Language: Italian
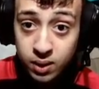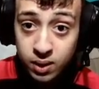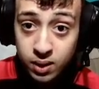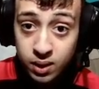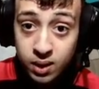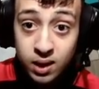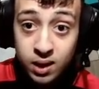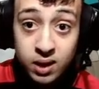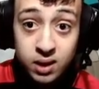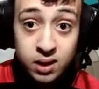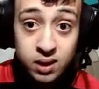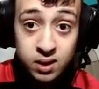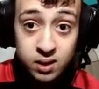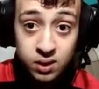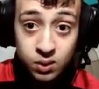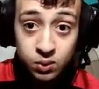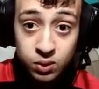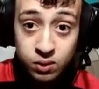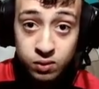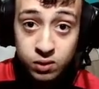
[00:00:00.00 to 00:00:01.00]
Credete
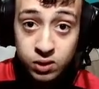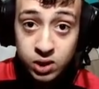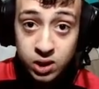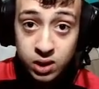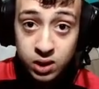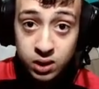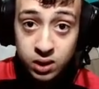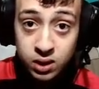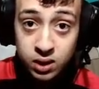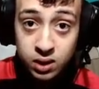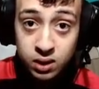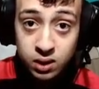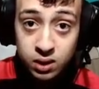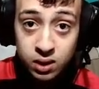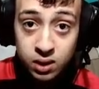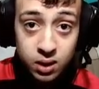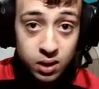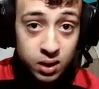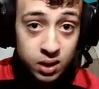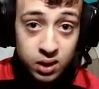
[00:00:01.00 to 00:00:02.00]
sia un deficiente?
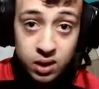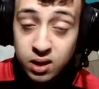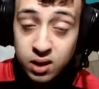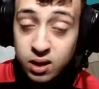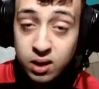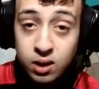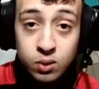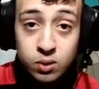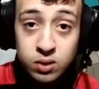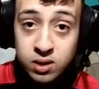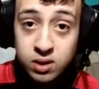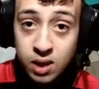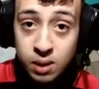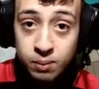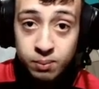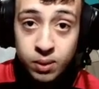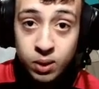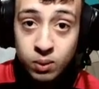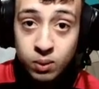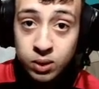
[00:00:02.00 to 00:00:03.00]
Credete che non
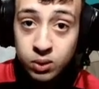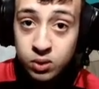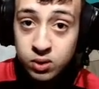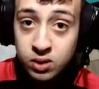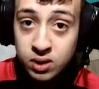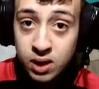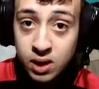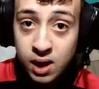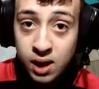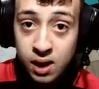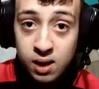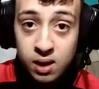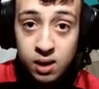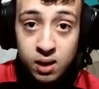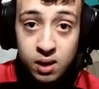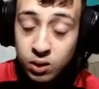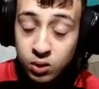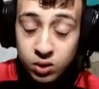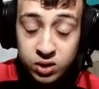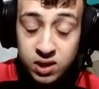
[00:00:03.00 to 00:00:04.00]
sappia quanto sia,
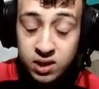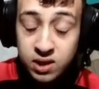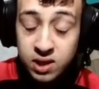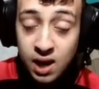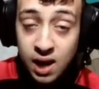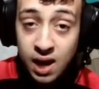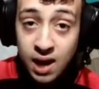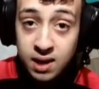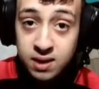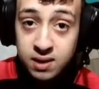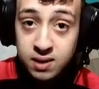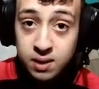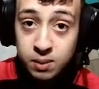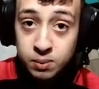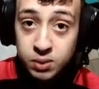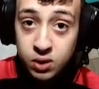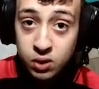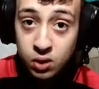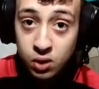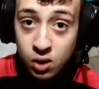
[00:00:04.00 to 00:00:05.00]
cosa sia l'ansia
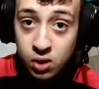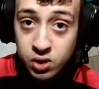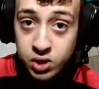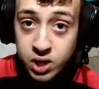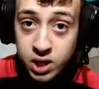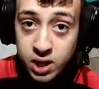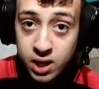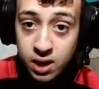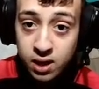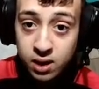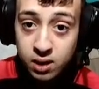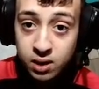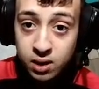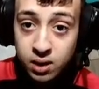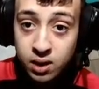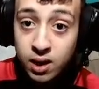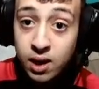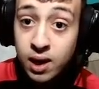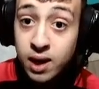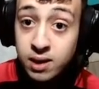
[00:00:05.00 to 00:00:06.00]
psicologica,
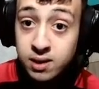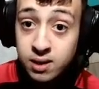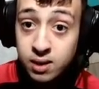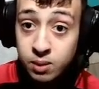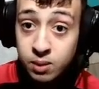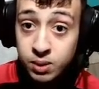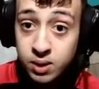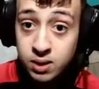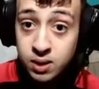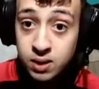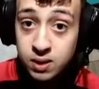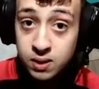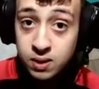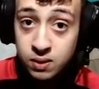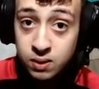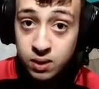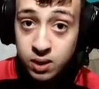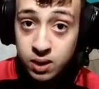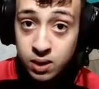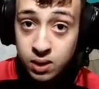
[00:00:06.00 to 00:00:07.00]
l'ansia da
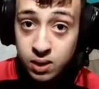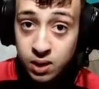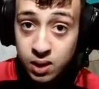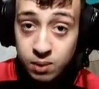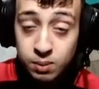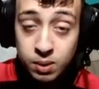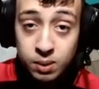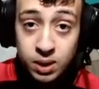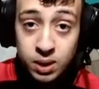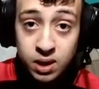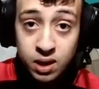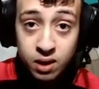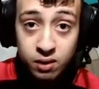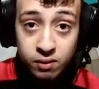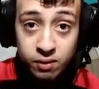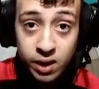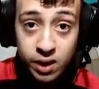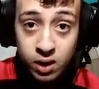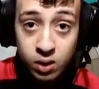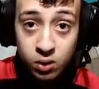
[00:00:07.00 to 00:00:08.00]
prestazione? E mi metterei a
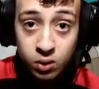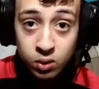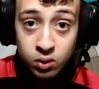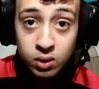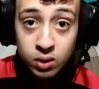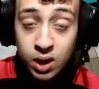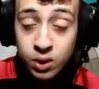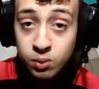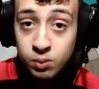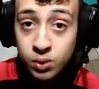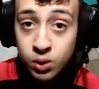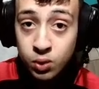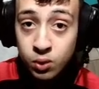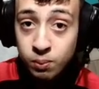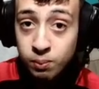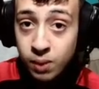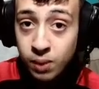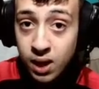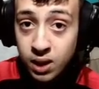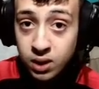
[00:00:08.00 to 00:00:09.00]
farlo ad un mio
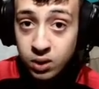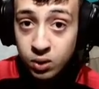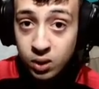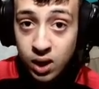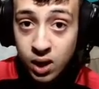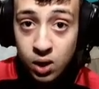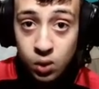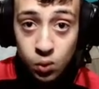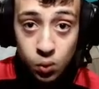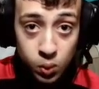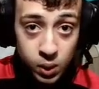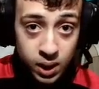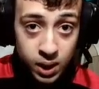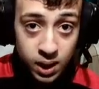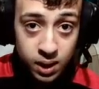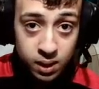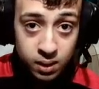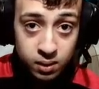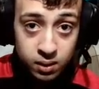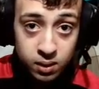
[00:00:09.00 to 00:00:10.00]
compagno che a
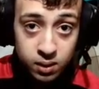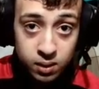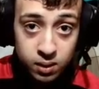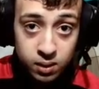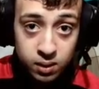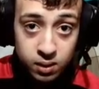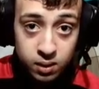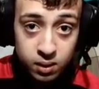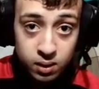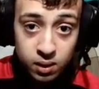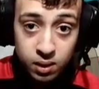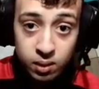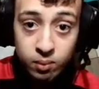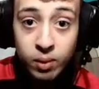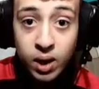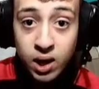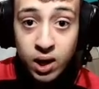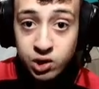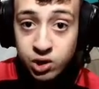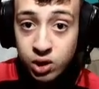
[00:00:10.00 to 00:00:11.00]
Lucca
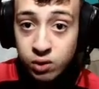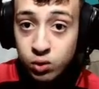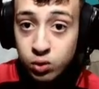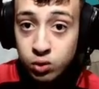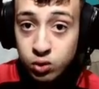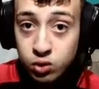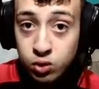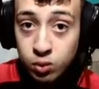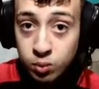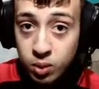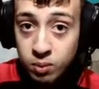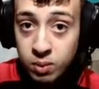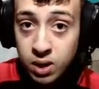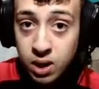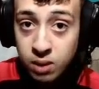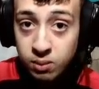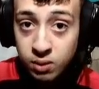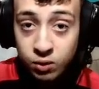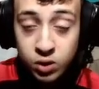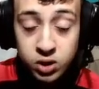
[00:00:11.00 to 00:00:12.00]
ha già avuto i suoi
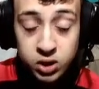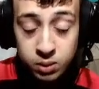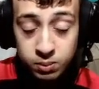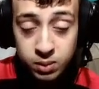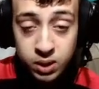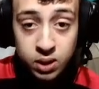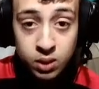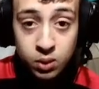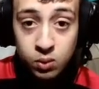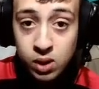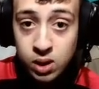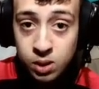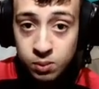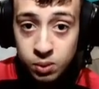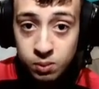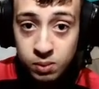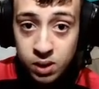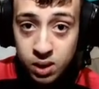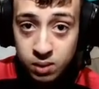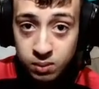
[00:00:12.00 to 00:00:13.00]
problemi, voi sapete quali
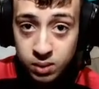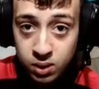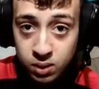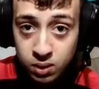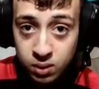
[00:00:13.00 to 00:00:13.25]
problemi?